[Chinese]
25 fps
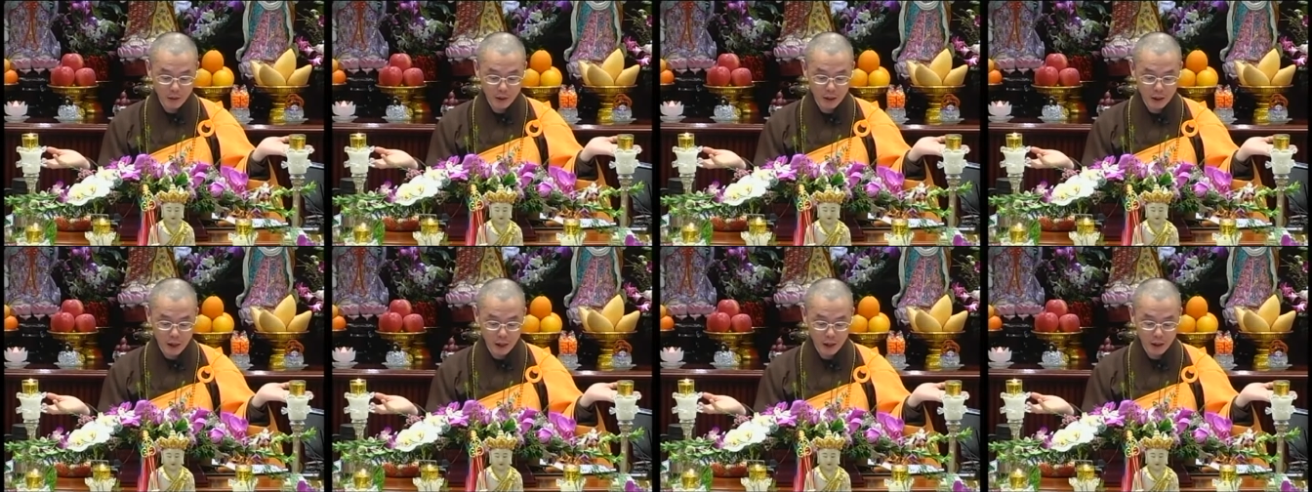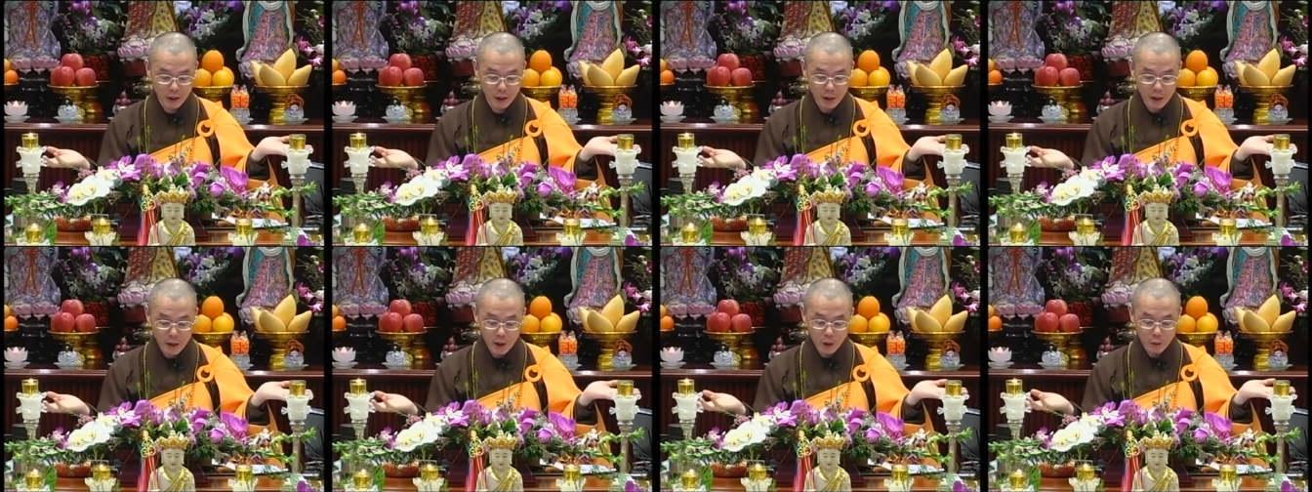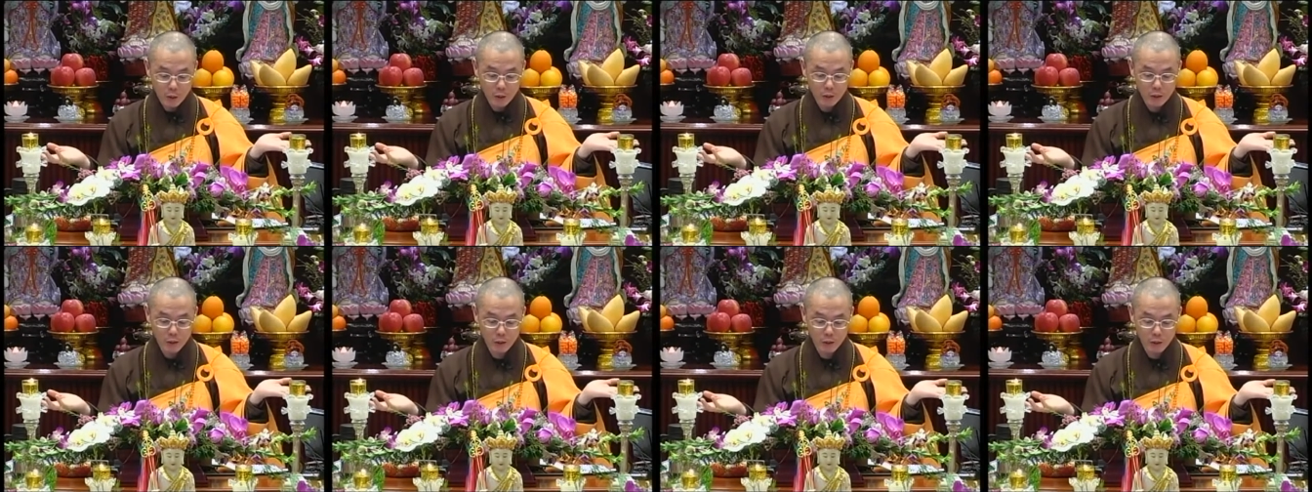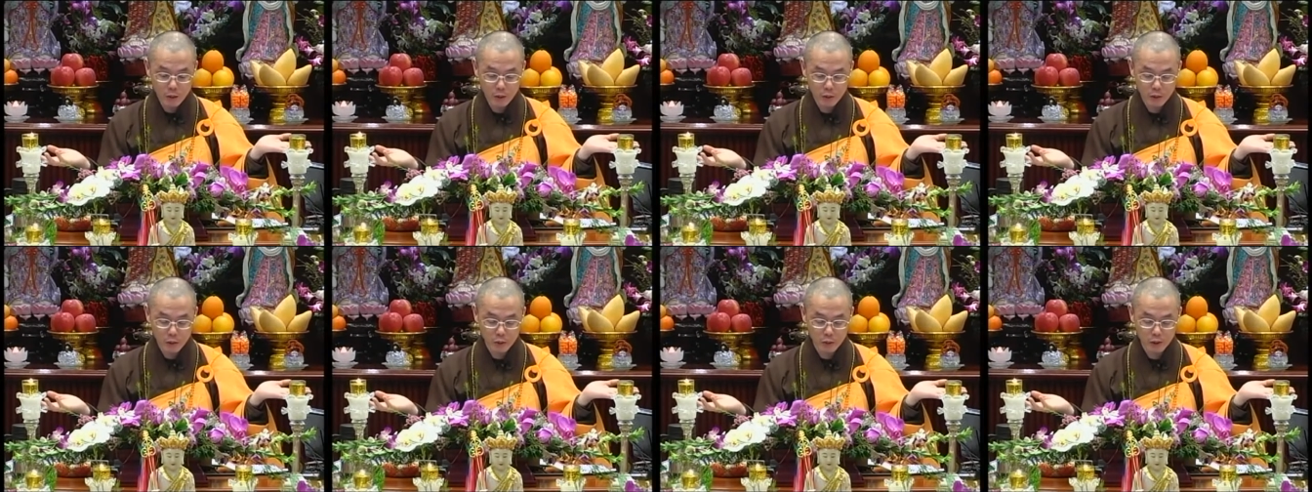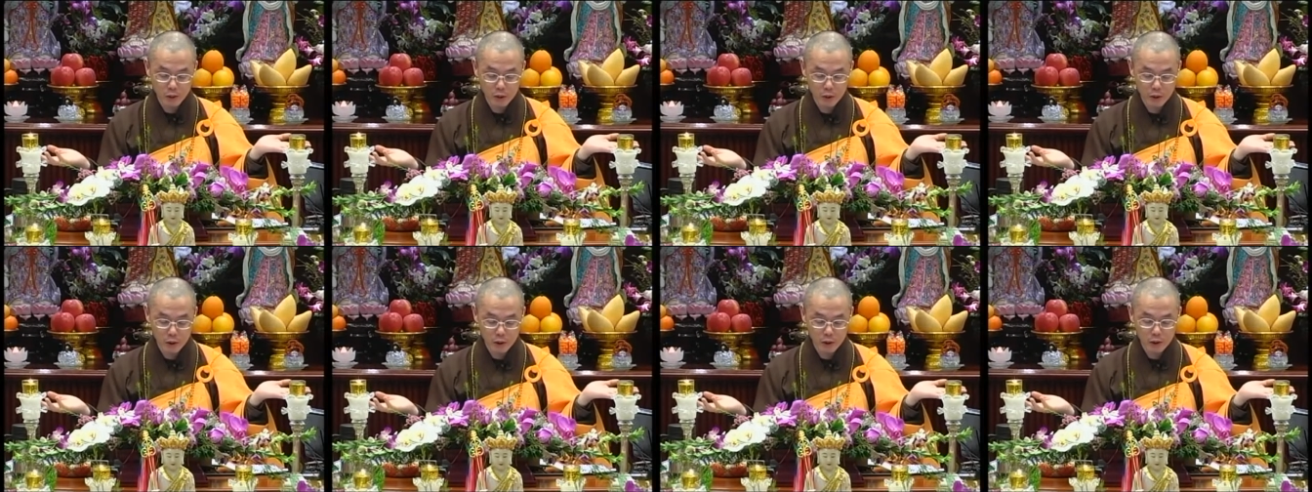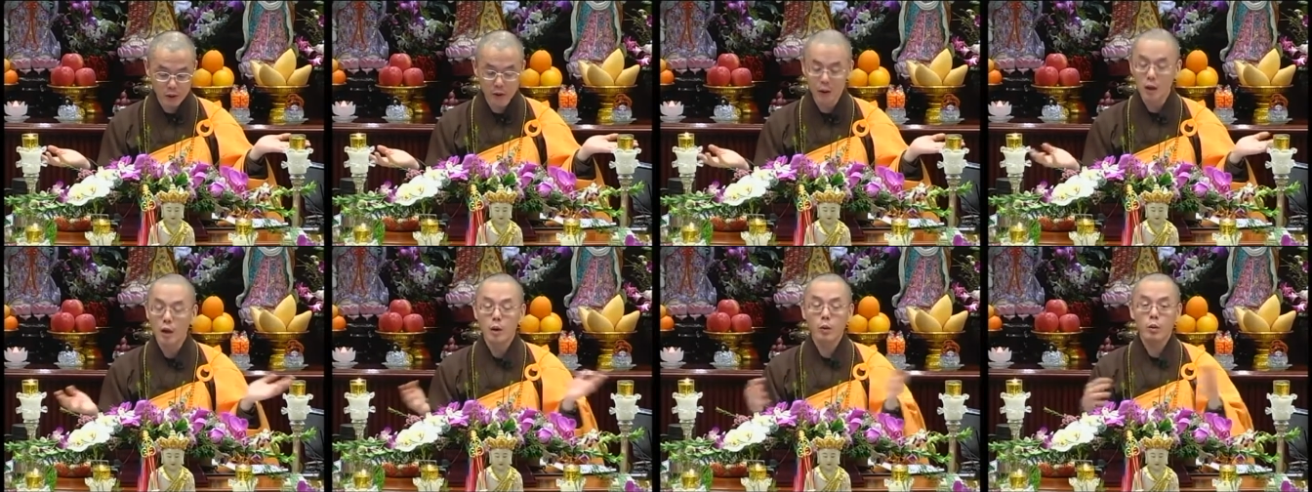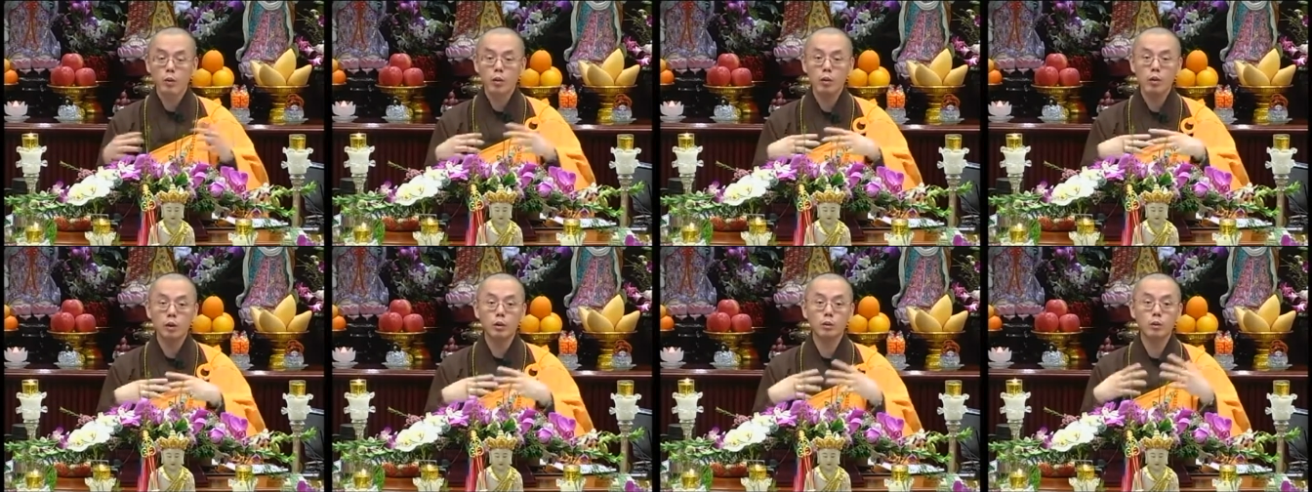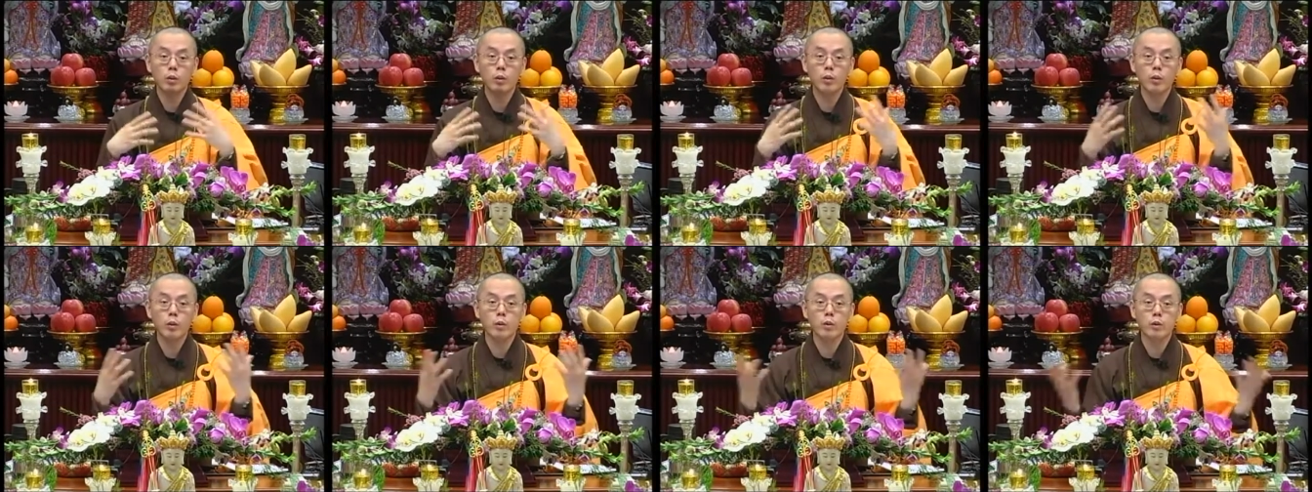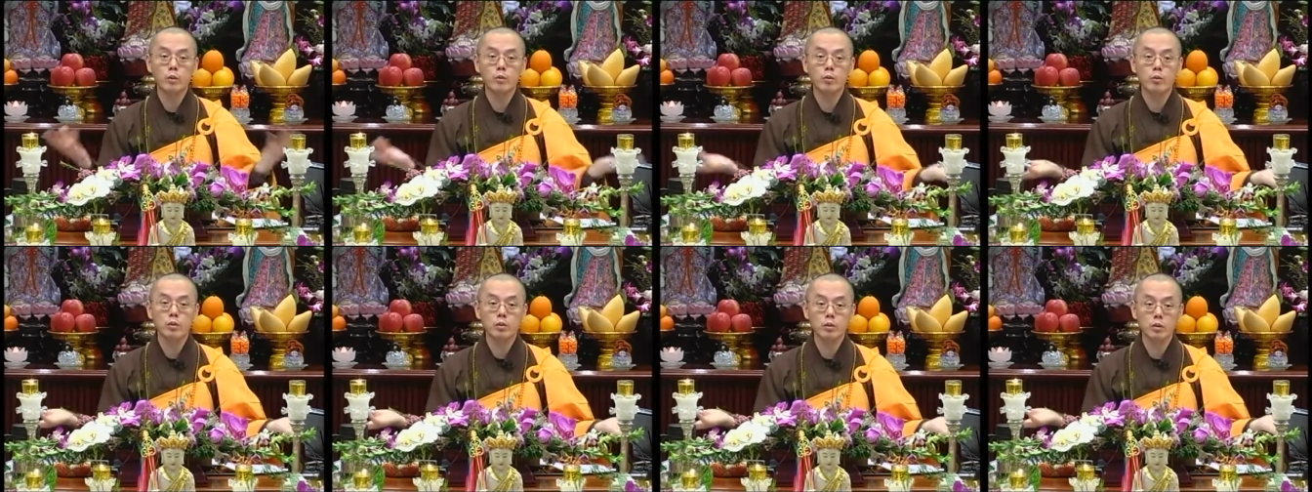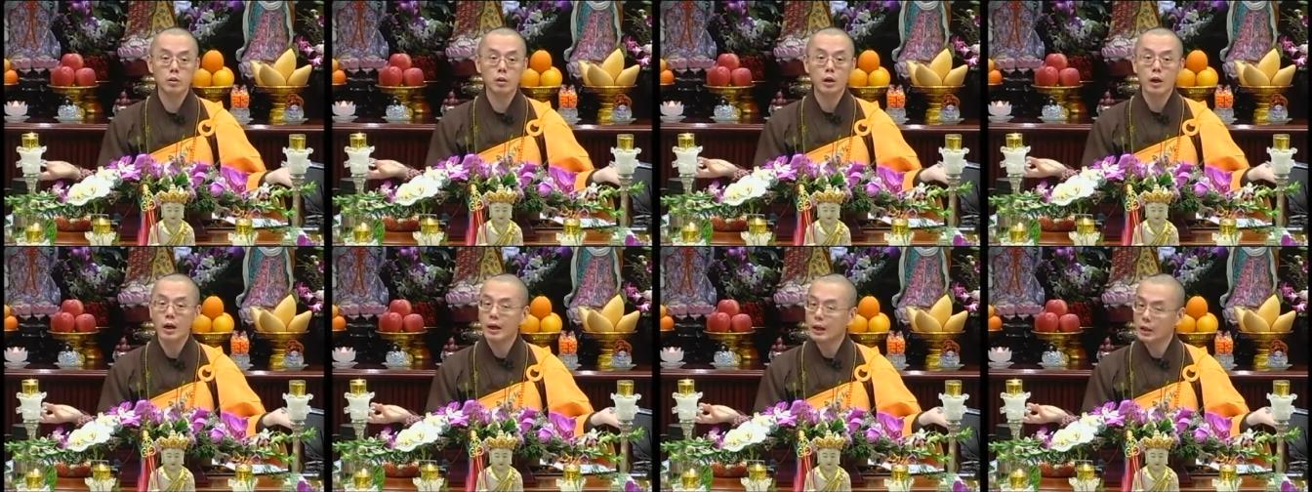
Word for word: 亮，我拥有权势，我有很多为我做事，